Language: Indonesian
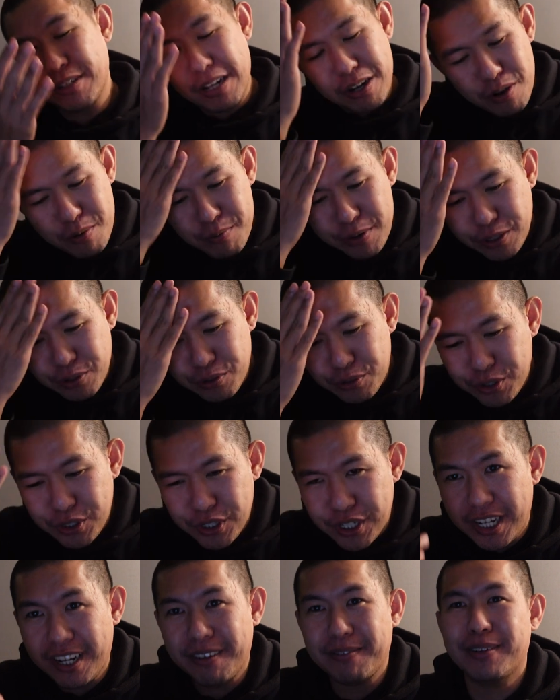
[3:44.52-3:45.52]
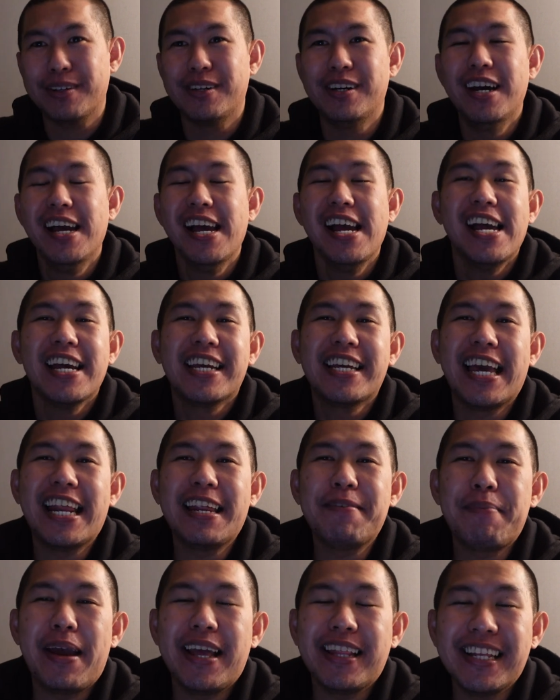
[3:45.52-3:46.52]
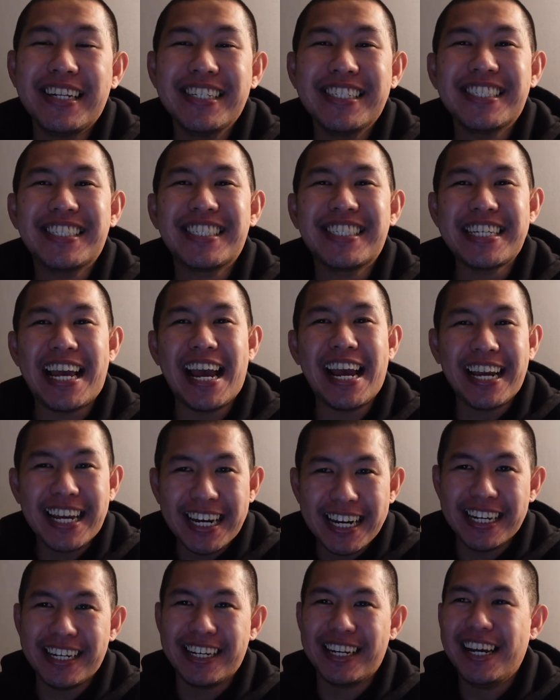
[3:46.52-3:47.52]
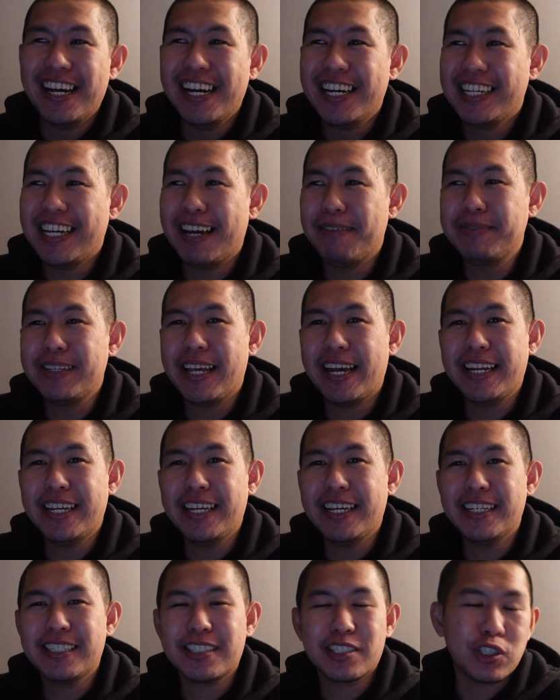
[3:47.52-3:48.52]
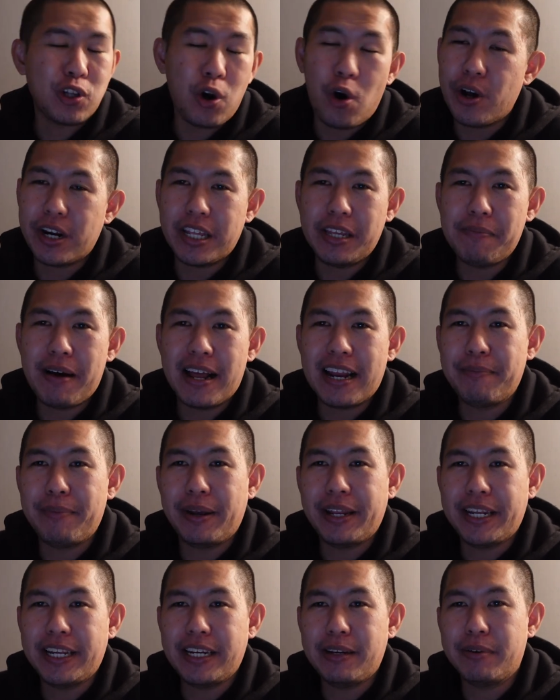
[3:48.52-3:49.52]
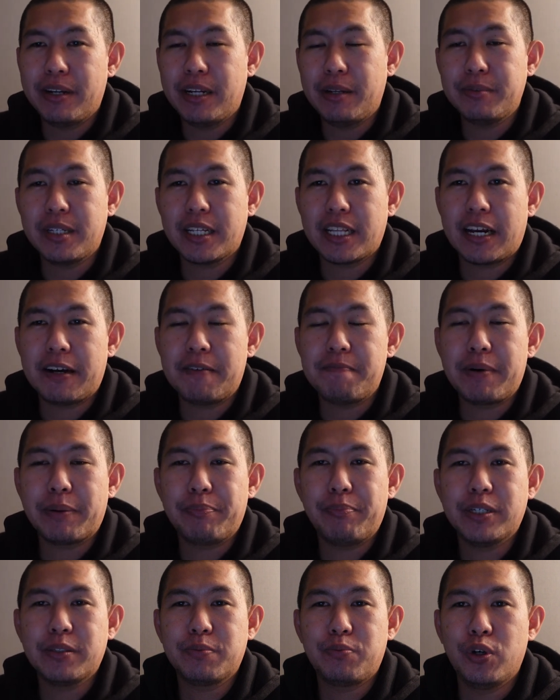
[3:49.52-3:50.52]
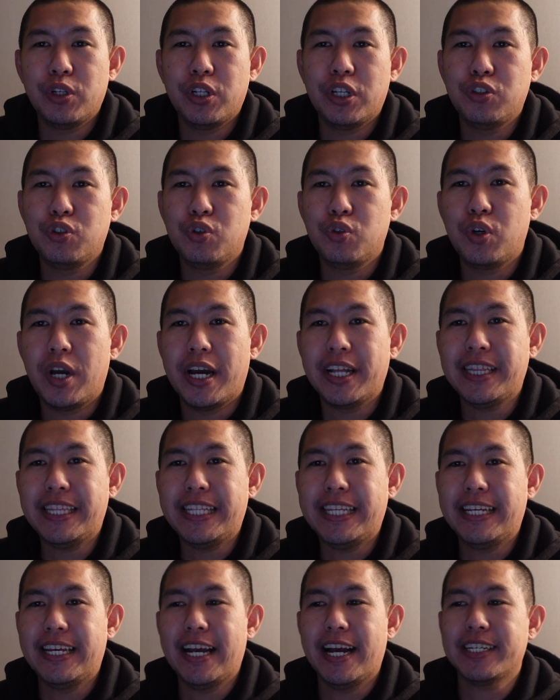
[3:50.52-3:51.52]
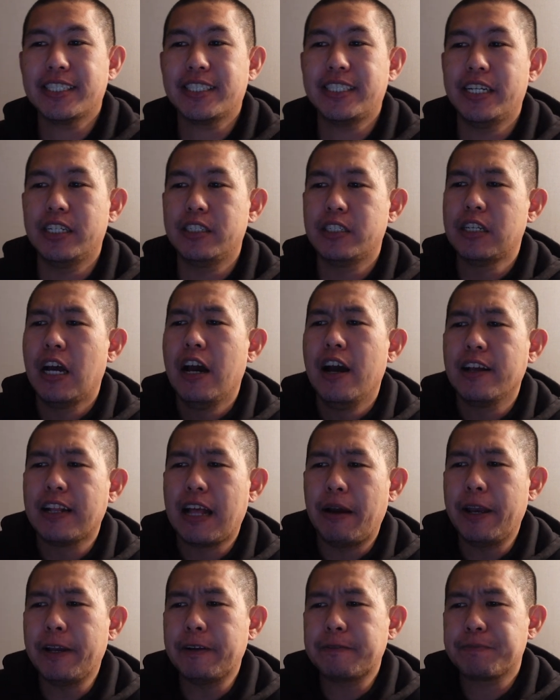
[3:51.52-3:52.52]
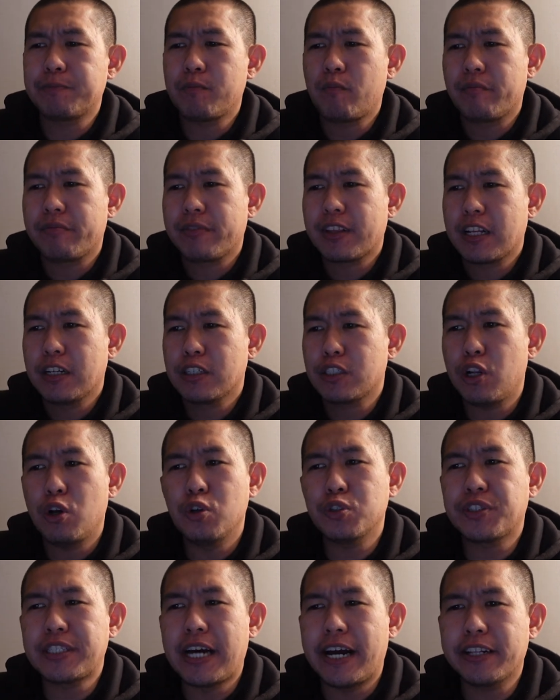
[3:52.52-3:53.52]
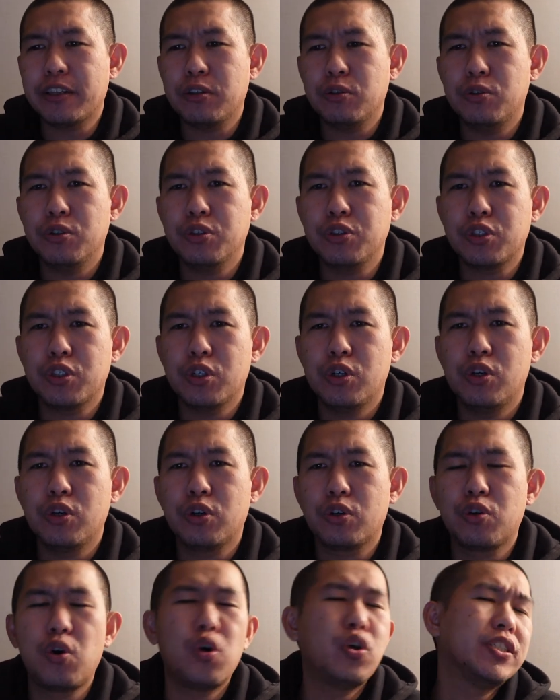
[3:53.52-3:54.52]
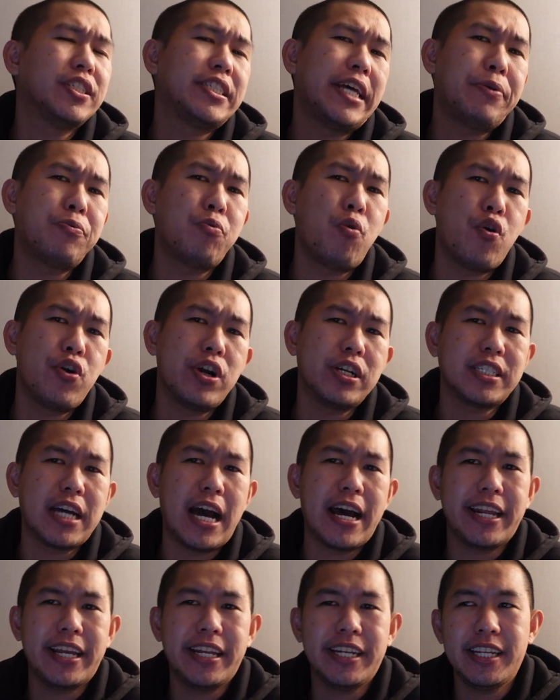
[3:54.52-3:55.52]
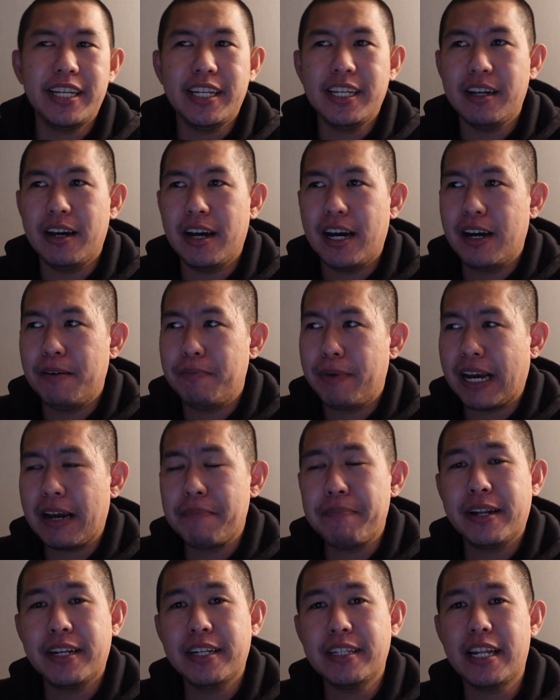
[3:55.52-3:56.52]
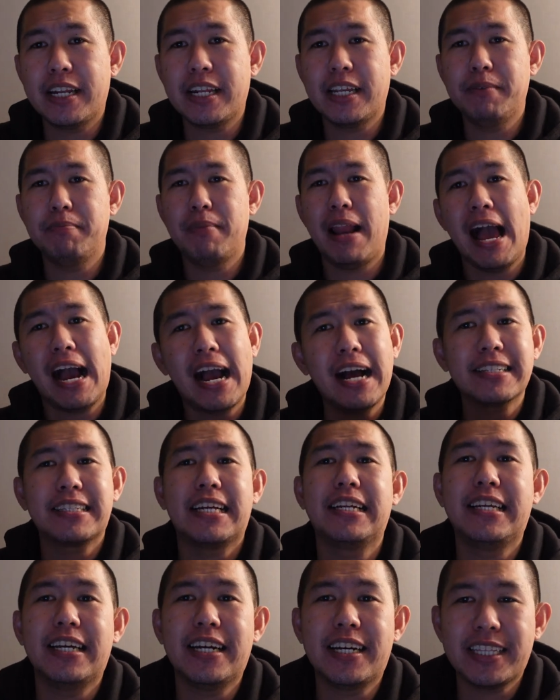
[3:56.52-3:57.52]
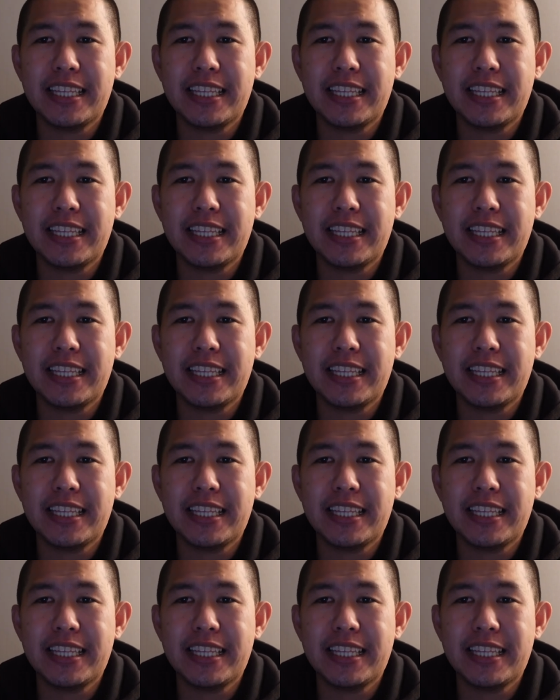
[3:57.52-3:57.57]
gue salah ngomong Junior loh. Gary Payton the second yang menjadi story malam ini di mana dia mencetak 14 poin dan juga 3 steals. Tapi slow start untuk Golden State Warriors hari ini uh, mereka mainnya dari belakang tadi ya